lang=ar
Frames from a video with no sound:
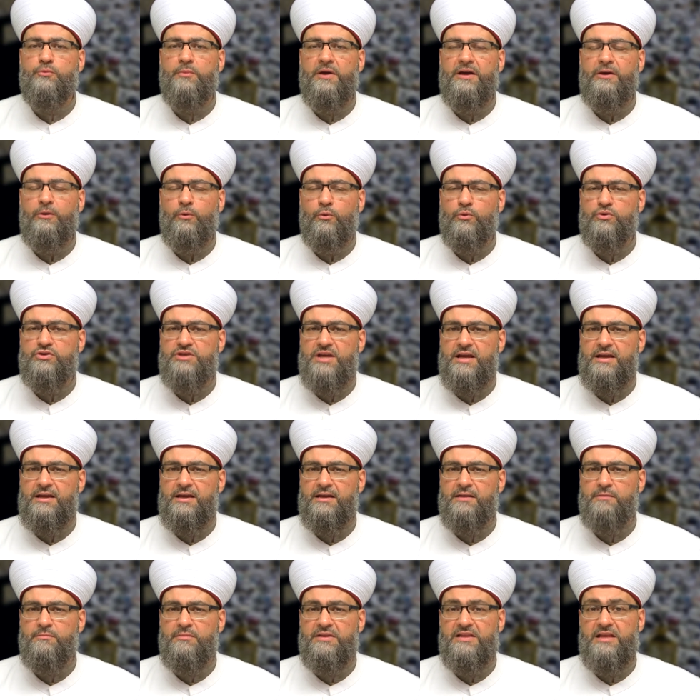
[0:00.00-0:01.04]
بيع
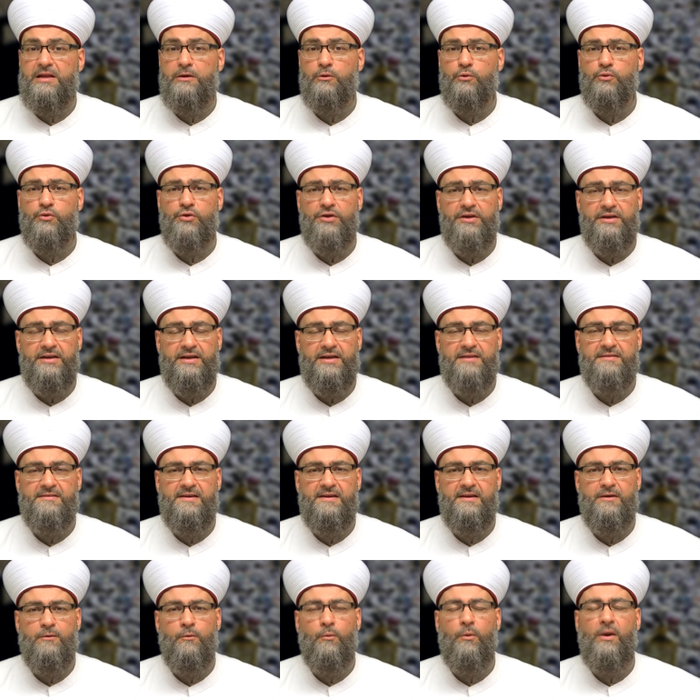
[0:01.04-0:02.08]
شيء من
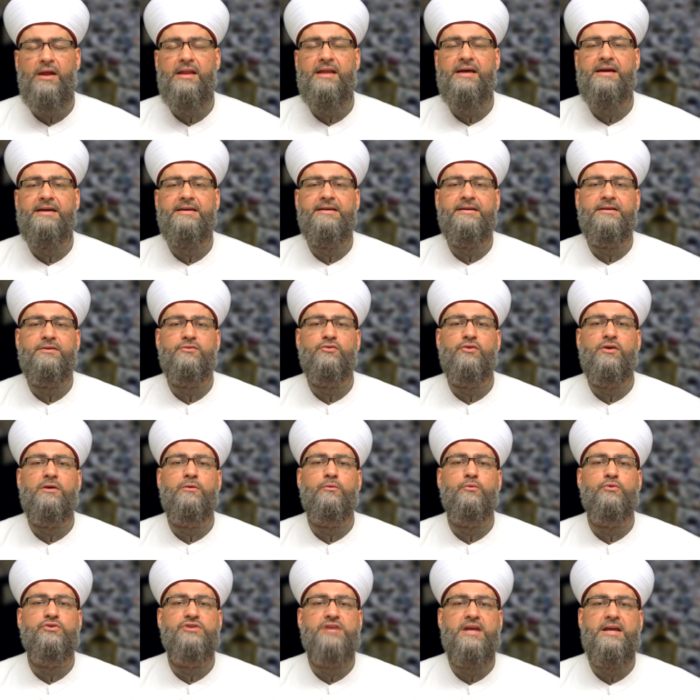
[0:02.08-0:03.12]
الأضحية ولا
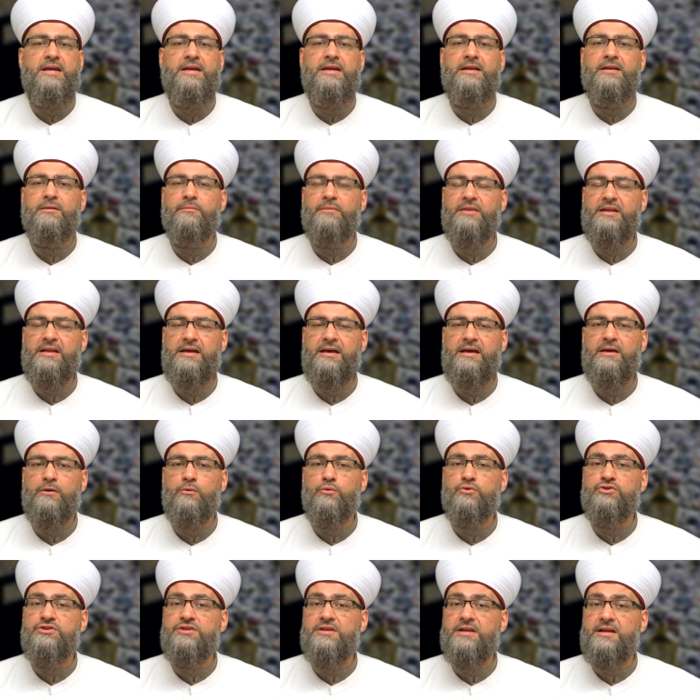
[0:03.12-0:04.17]
إعطاء شيء منها
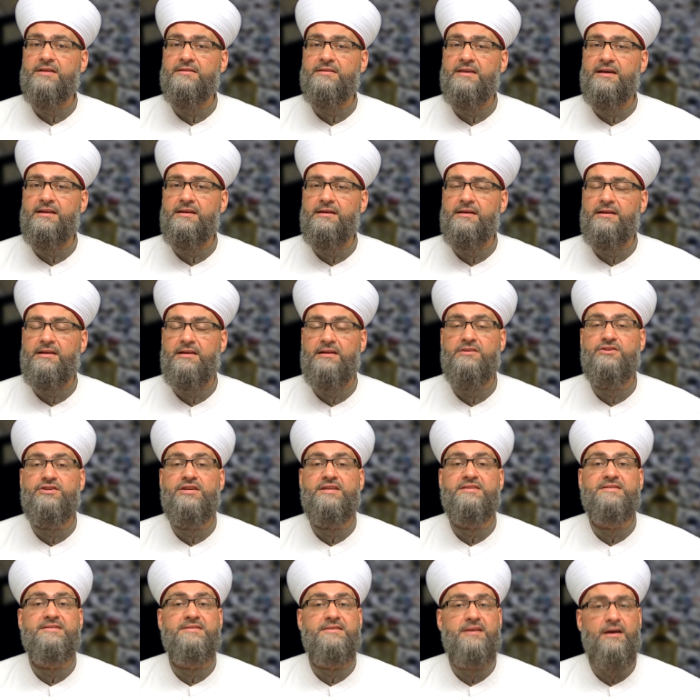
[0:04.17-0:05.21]
أجرة
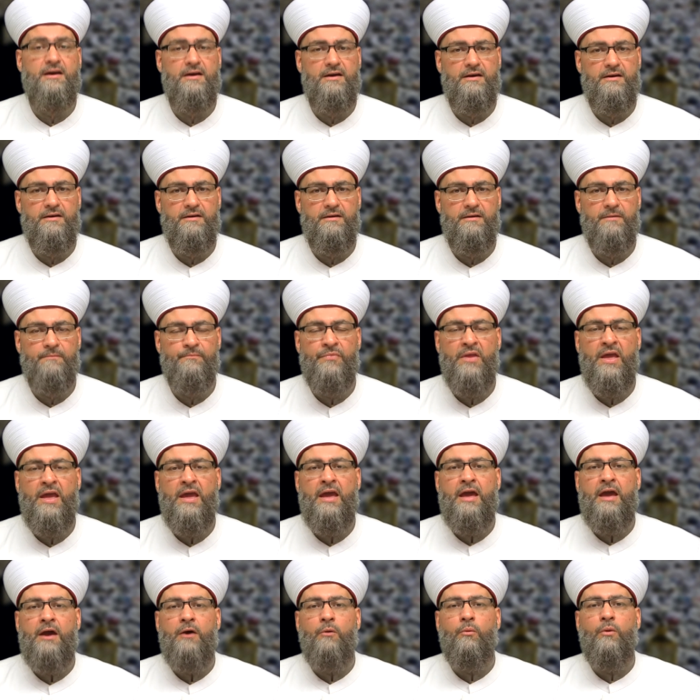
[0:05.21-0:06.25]
للجزار
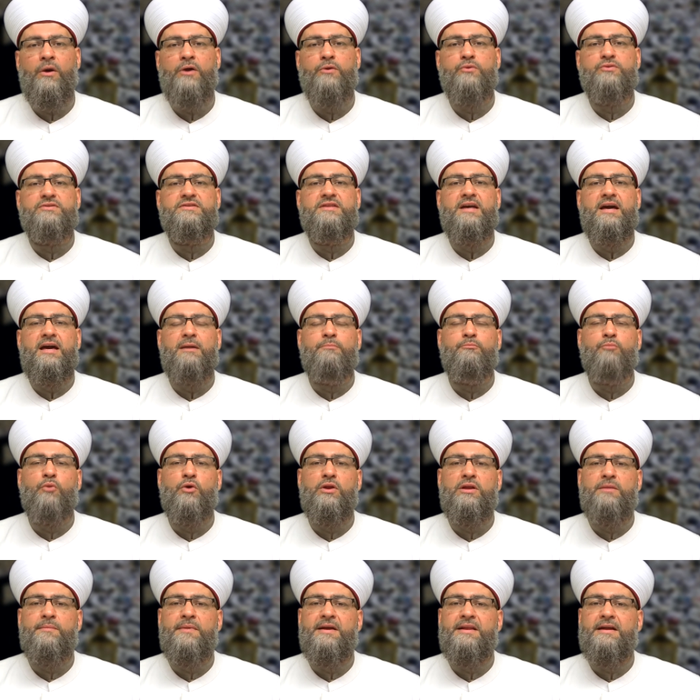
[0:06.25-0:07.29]
ويستحب
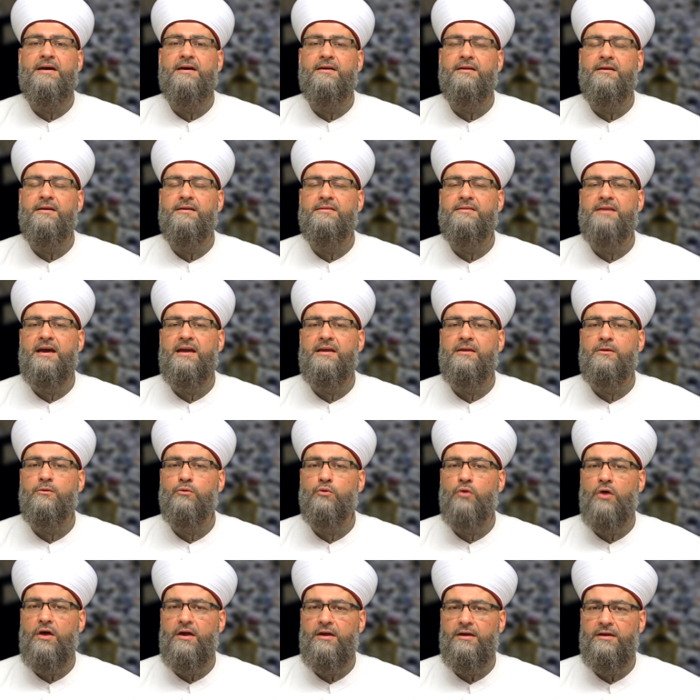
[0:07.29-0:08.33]
لمن أراد أن
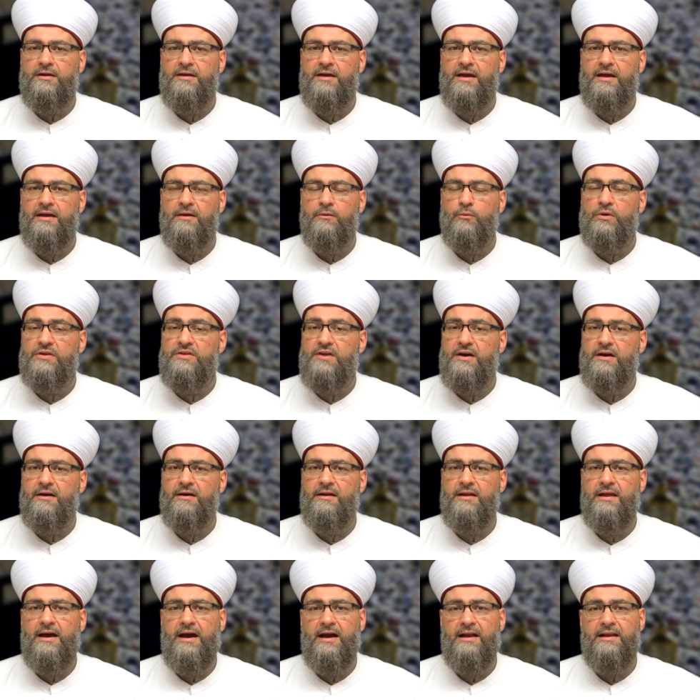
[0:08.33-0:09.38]
يضحي
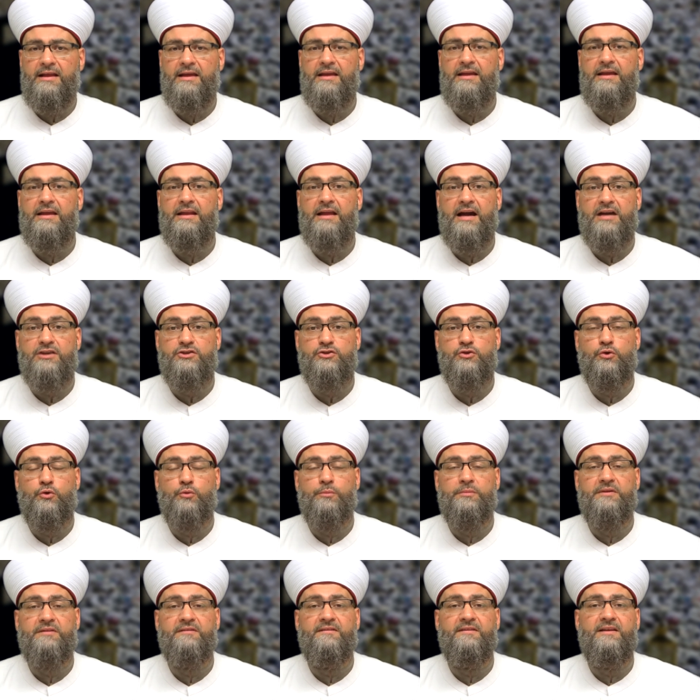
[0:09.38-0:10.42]
ودخل عليه العشر
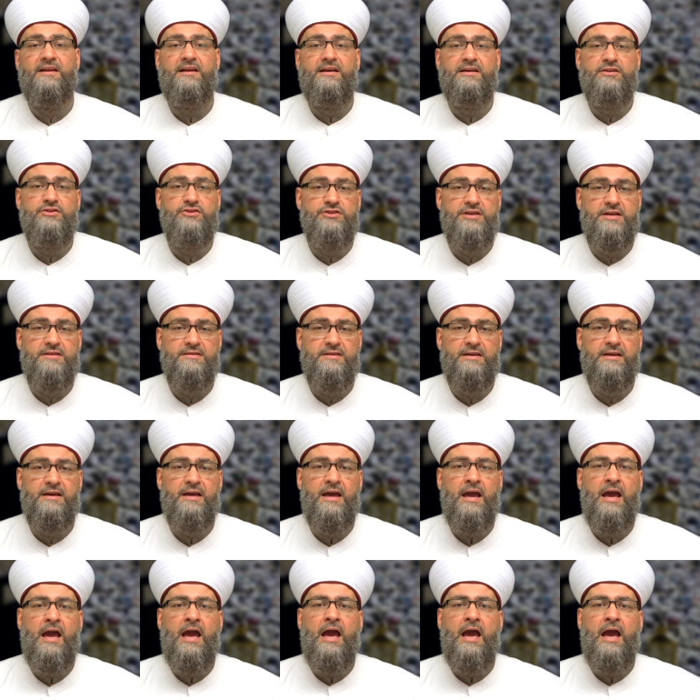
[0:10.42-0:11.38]
من ذي الحجة